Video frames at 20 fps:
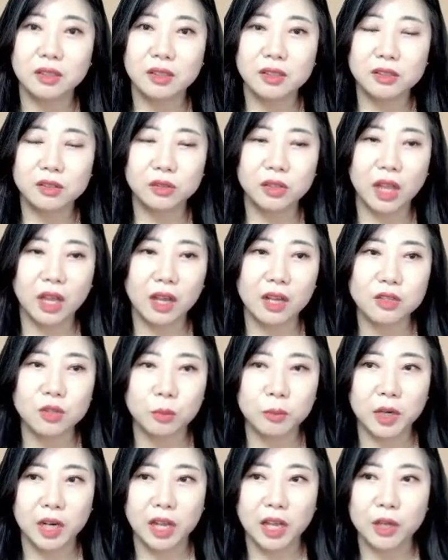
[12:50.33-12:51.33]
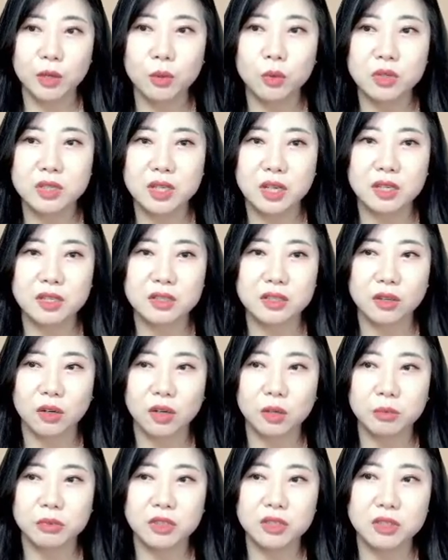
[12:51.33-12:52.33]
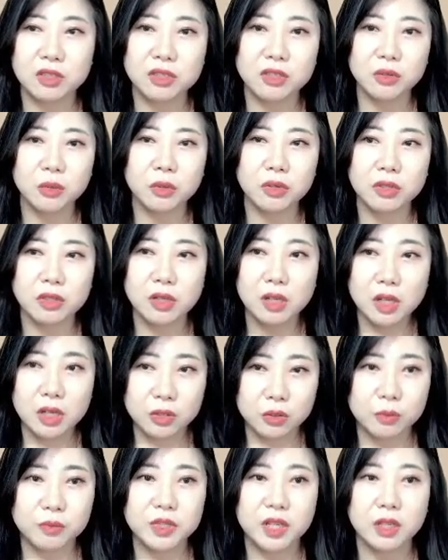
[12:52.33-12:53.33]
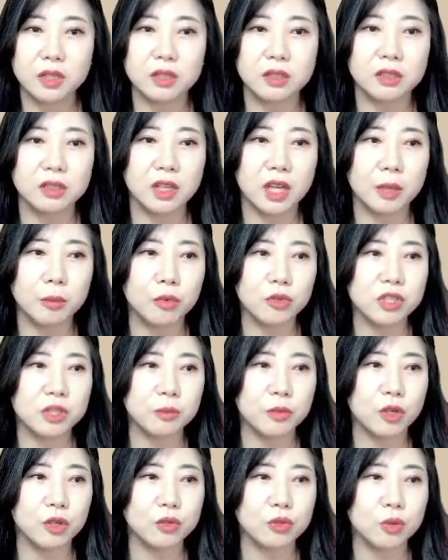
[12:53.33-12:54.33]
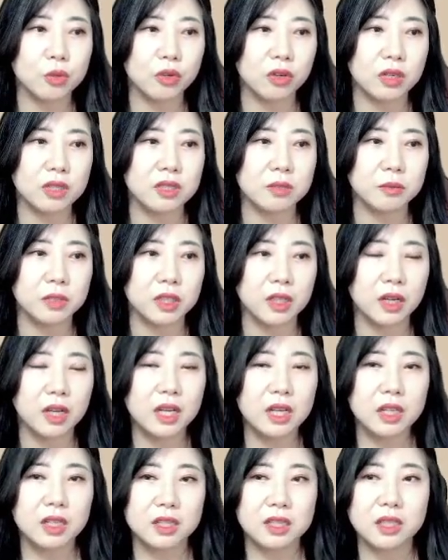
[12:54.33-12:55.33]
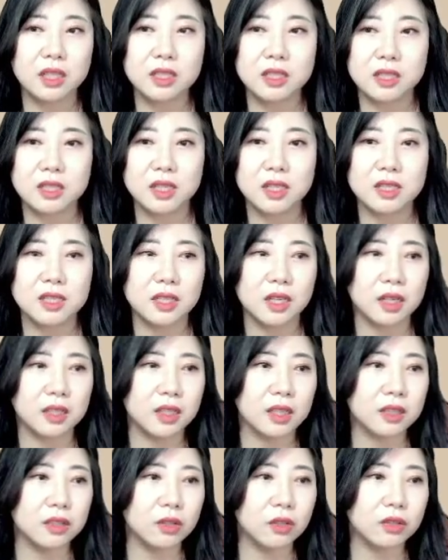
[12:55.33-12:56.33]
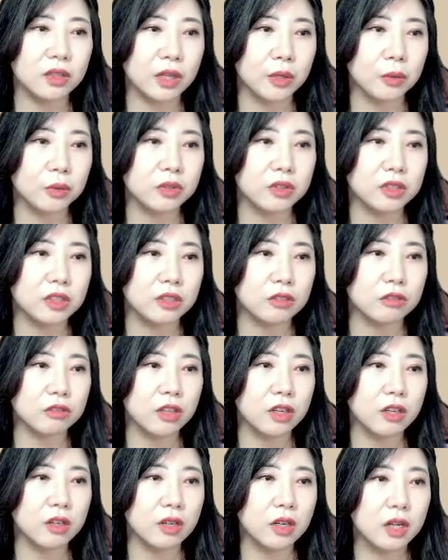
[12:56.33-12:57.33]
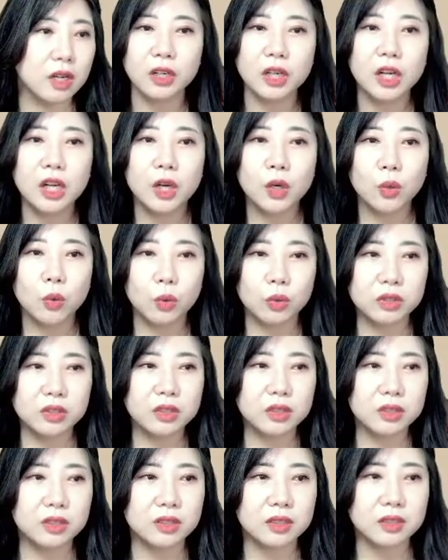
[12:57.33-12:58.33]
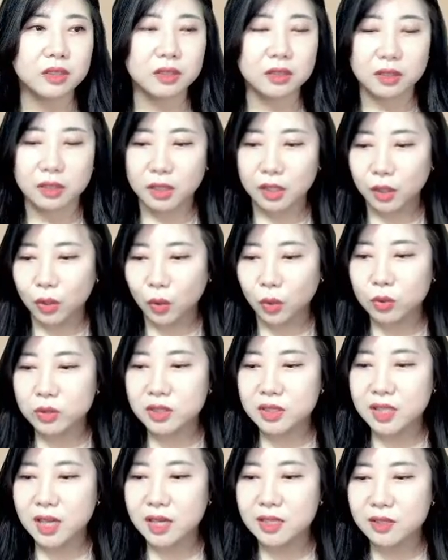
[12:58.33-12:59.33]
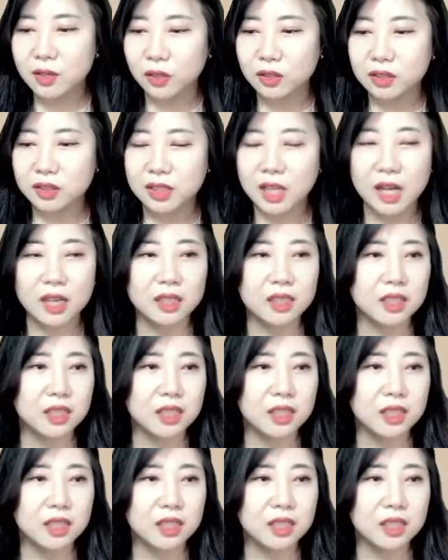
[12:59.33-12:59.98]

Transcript: 그래서 내가 정말 애용자인지 여러분들 스스로를 좀 체크를 해보시면 좋을 것 같습니다. 이게 지난 시간에 했던 내용들이고요. 오늘은 혼자서는 하기